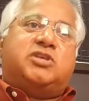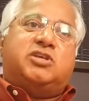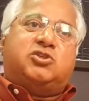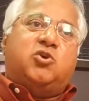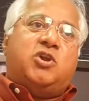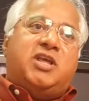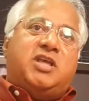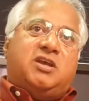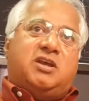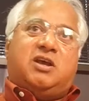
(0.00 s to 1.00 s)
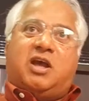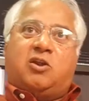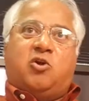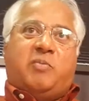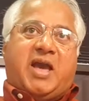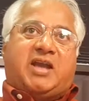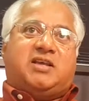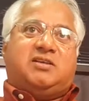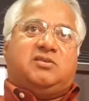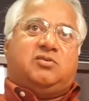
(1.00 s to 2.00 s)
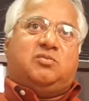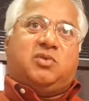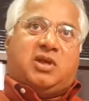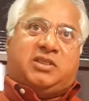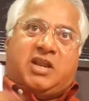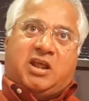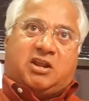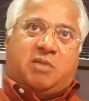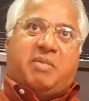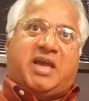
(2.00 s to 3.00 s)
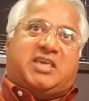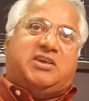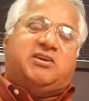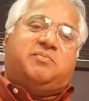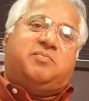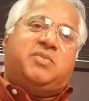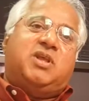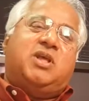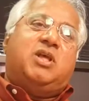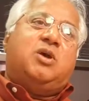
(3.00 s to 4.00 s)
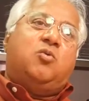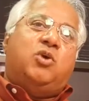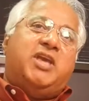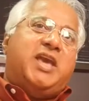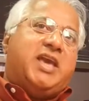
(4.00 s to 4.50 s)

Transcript: उसकी स्टोरी आल गो बैक एंड देन आल कम बैक हियर वो